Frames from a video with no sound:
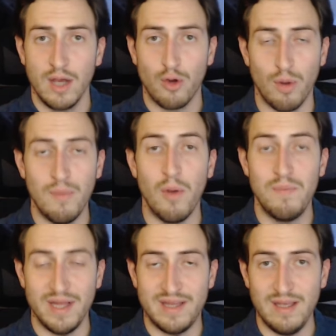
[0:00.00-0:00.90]
come
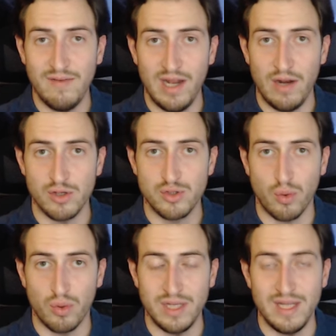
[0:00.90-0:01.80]
obiettivi nel
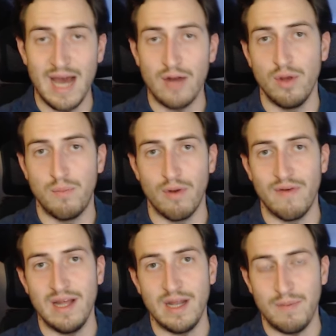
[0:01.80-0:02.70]
nostro quotidiano e può
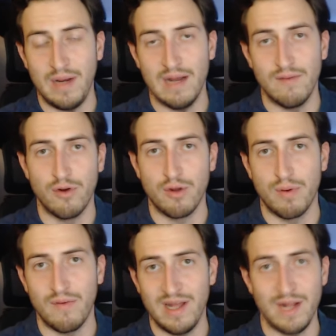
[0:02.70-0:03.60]
valere per il lavoro,
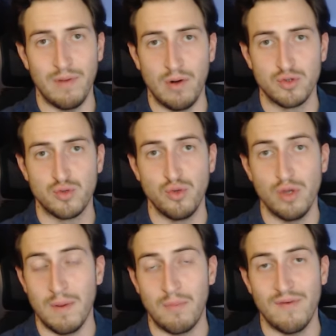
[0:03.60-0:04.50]
può valere per lo
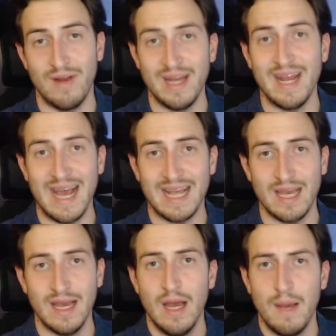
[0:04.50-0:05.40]
studio, ma può valere
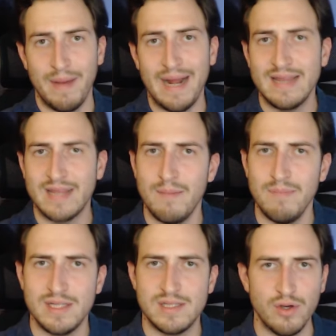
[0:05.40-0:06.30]
anche per altre
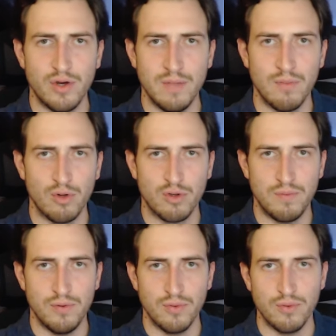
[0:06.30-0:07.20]
ambizioni molto
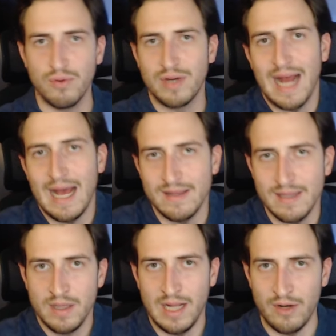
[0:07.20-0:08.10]
più
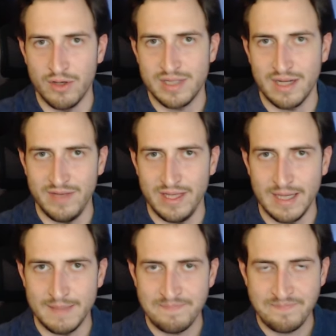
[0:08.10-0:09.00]
grandi della nostra
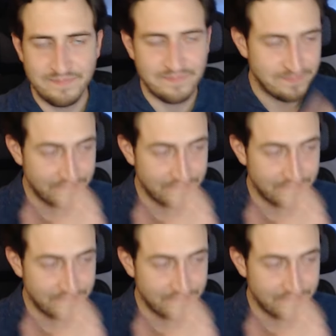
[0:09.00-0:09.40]
vita. E già col